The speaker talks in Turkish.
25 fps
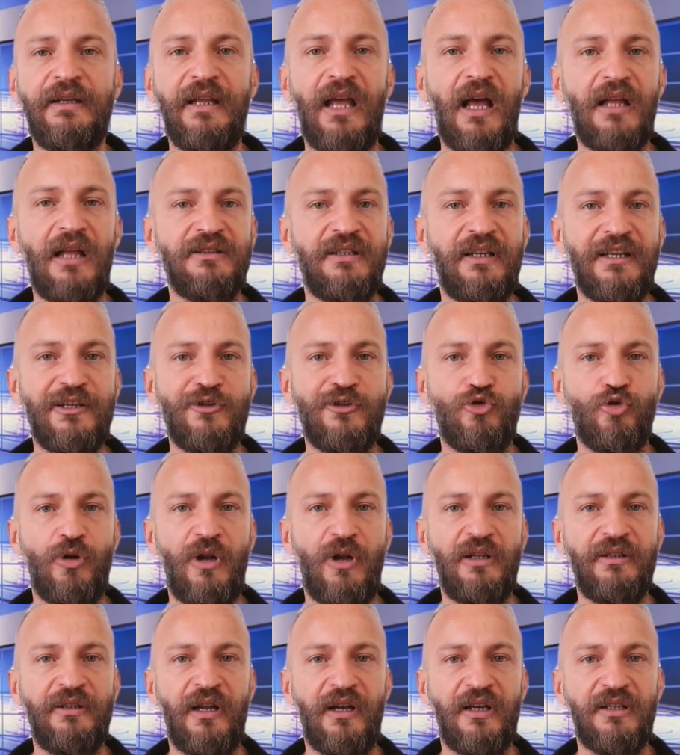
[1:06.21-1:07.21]
Yani
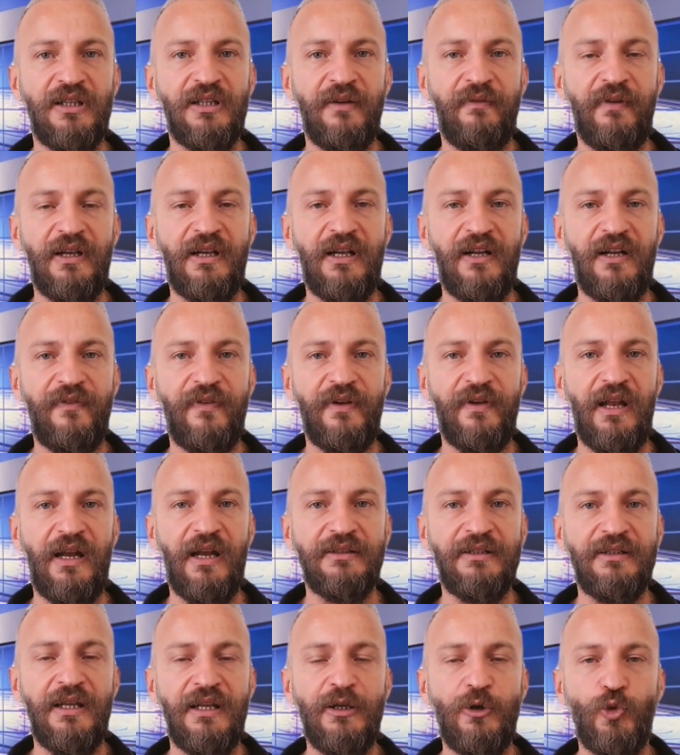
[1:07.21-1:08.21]
restoranlarda ve
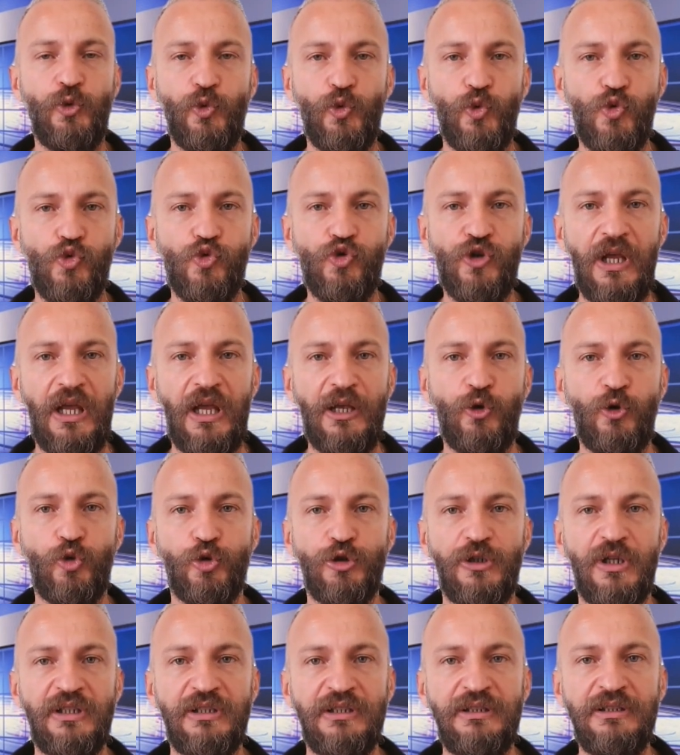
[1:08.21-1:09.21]
kafelerde 3G
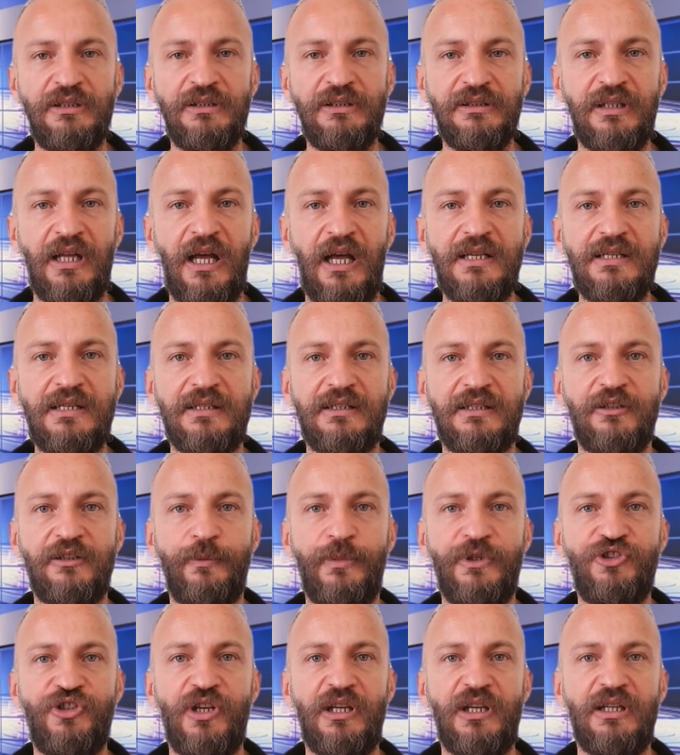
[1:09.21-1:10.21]
kuralı daha
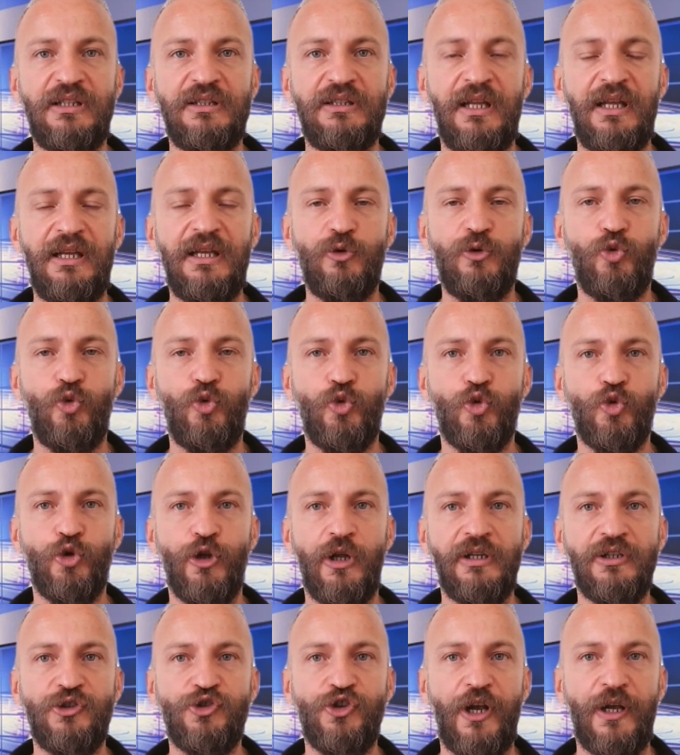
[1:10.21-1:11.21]
sıkı bir şekilde
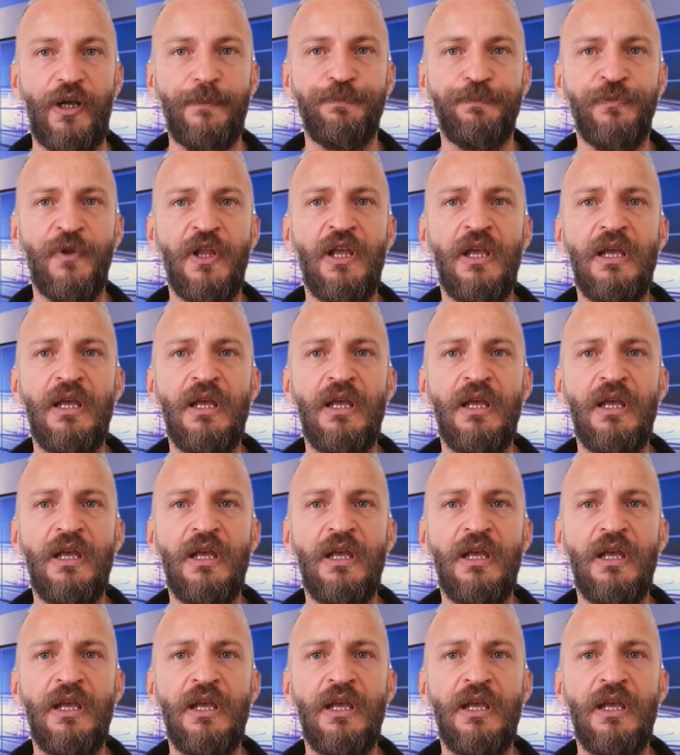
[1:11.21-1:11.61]
uygulanacak.